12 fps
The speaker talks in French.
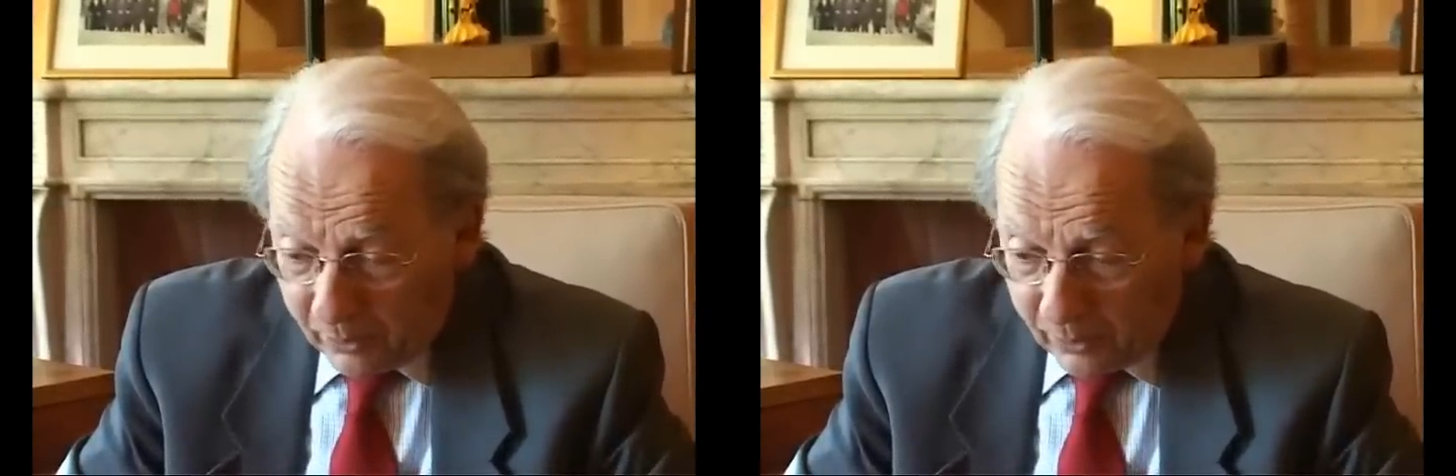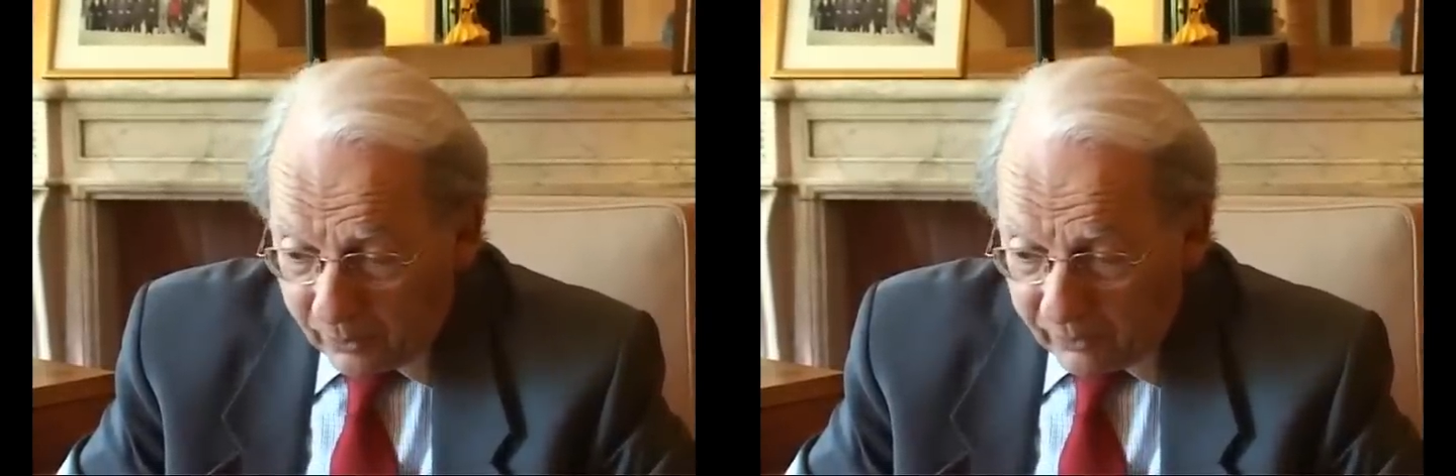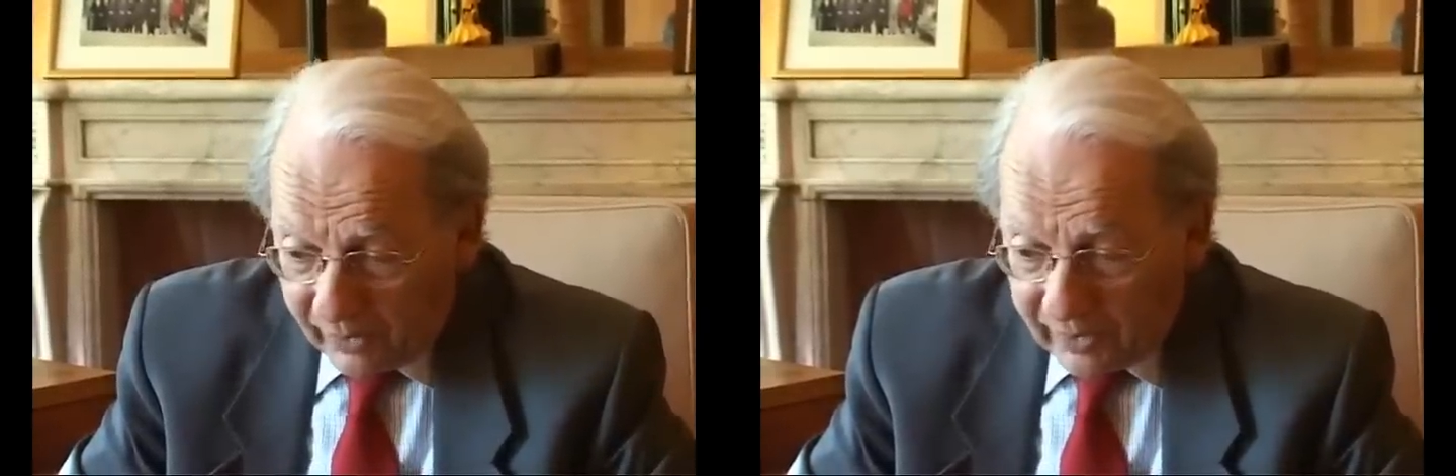
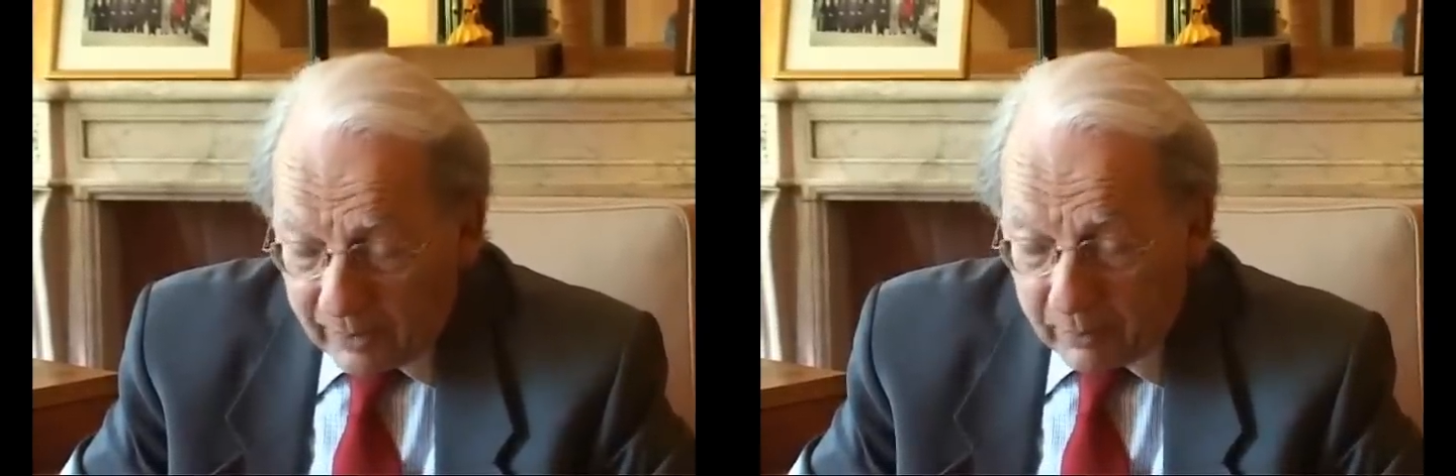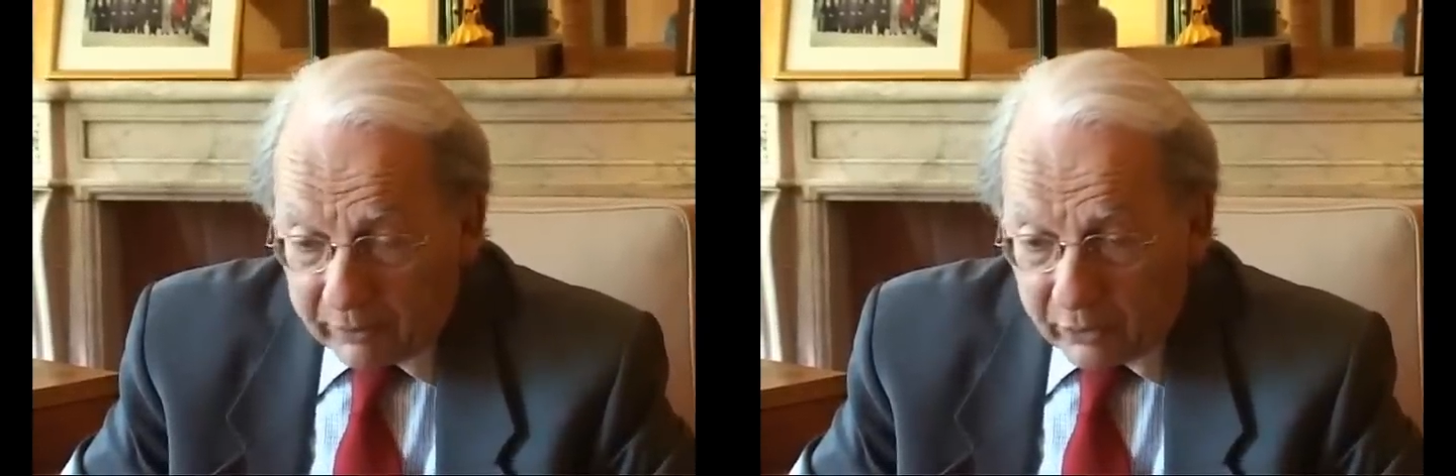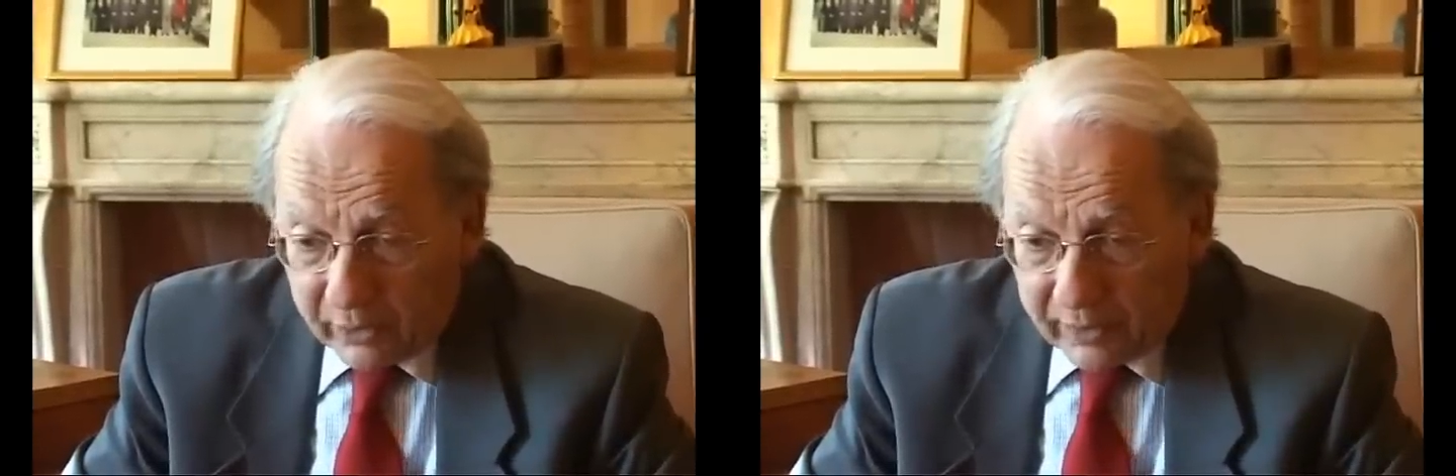un
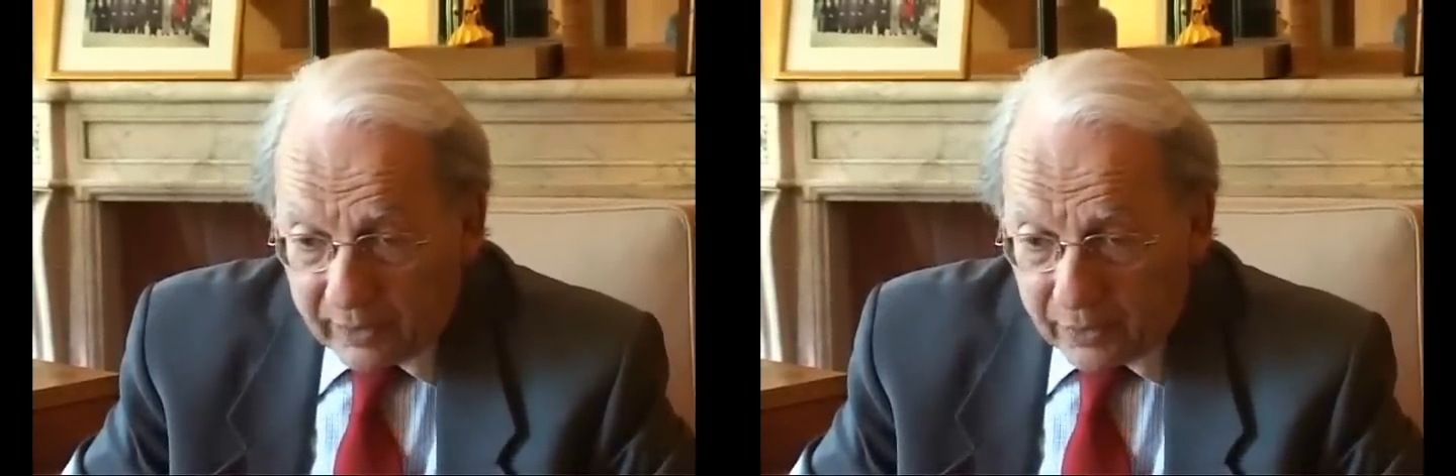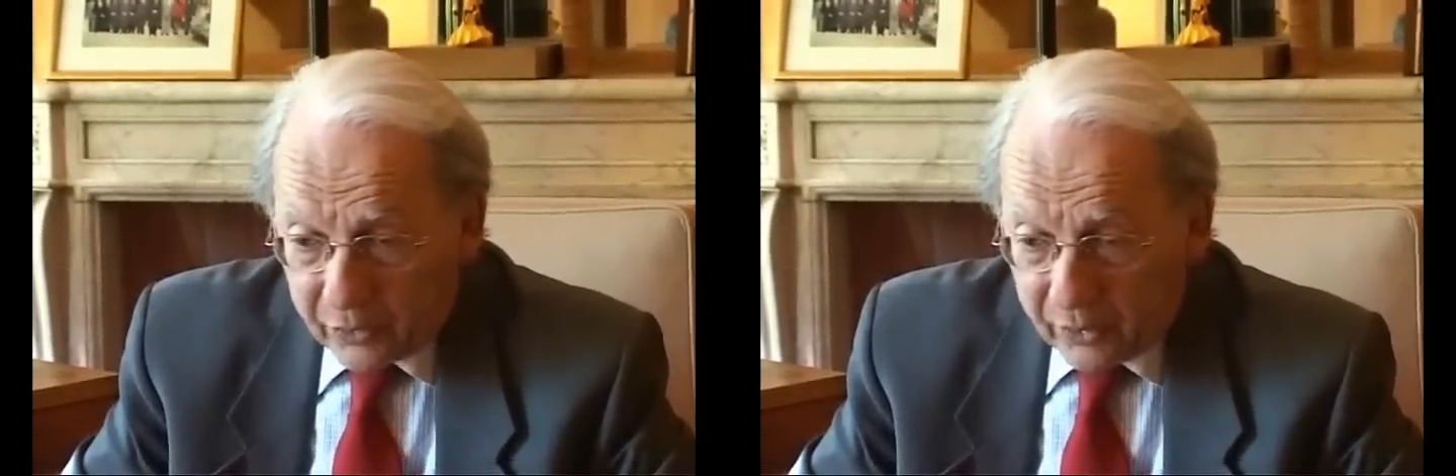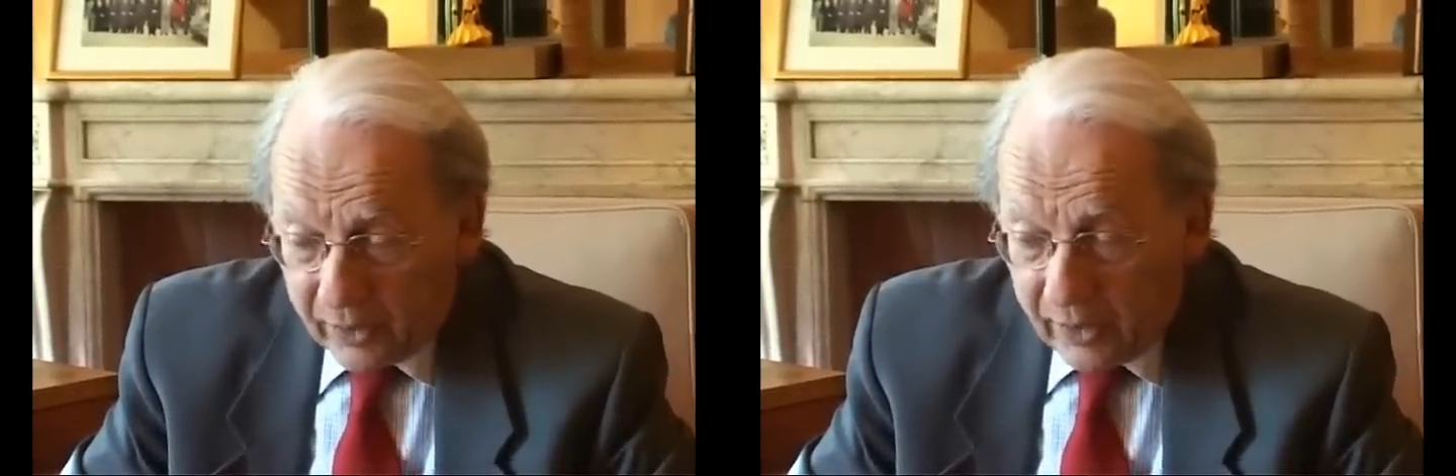véritable avantage.